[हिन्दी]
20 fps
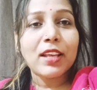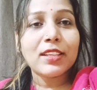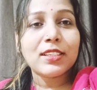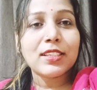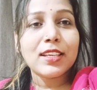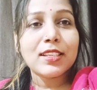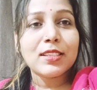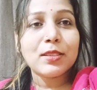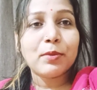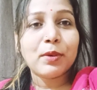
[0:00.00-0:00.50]

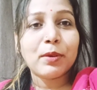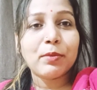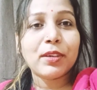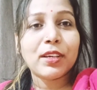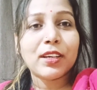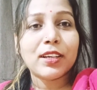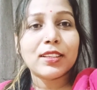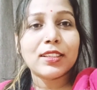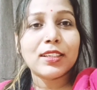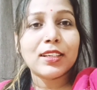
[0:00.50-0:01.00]
ऐसे ऐसे
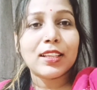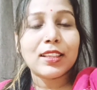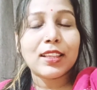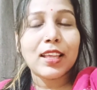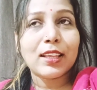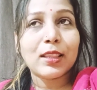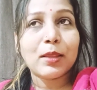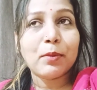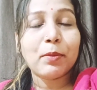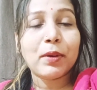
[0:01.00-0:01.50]
बेबी करते
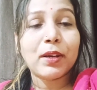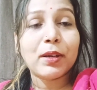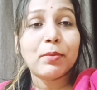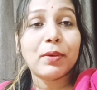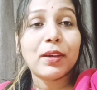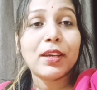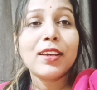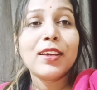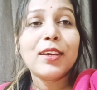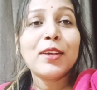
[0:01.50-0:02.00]
रहता है एकदम
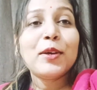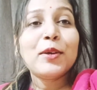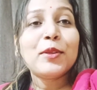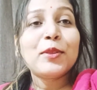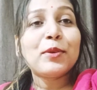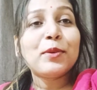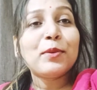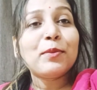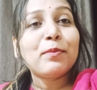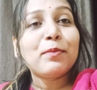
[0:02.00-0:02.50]
पेट में
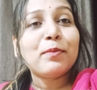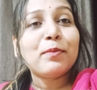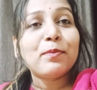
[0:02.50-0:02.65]
तो